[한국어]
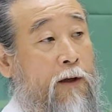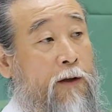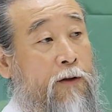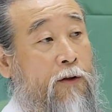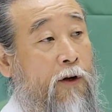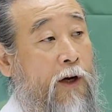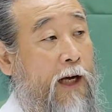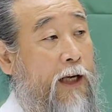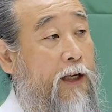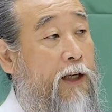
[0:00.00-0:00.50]

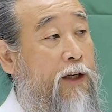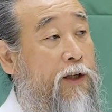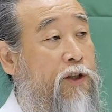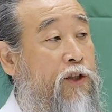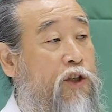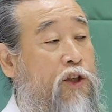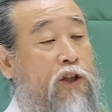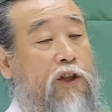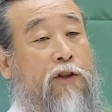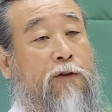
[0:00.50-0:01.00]
너가 이
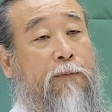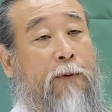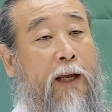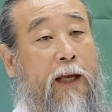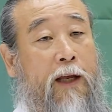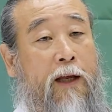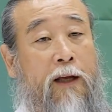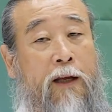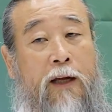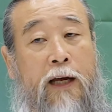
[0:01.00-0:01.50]

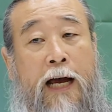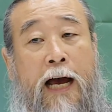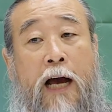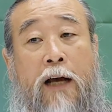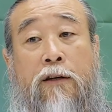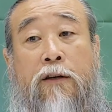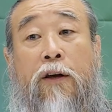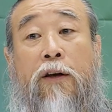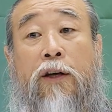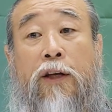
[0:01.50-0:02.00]
시험에
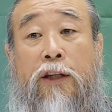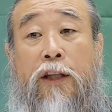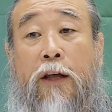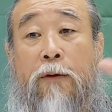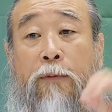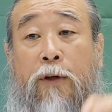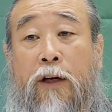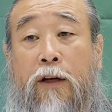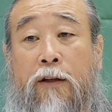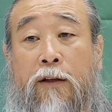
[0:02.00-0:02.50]
합격이
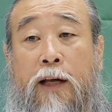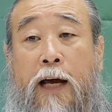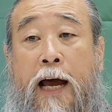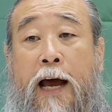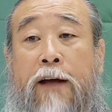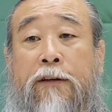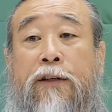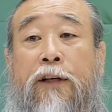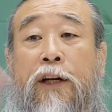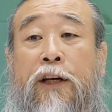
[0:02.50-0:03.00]
되면은
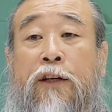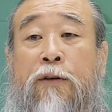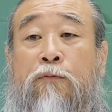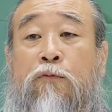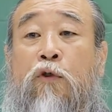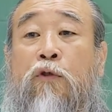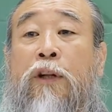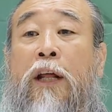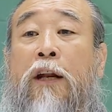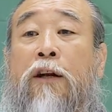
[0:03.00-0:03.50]
하늘의
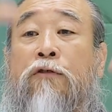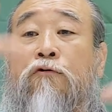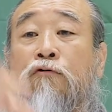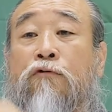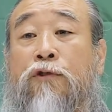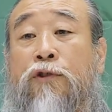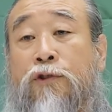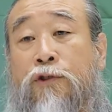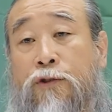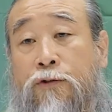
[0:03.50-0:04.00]
힘도
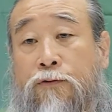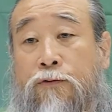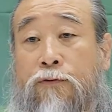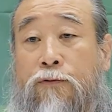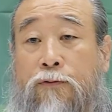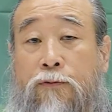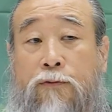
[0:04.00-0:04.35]
내려줄 것이고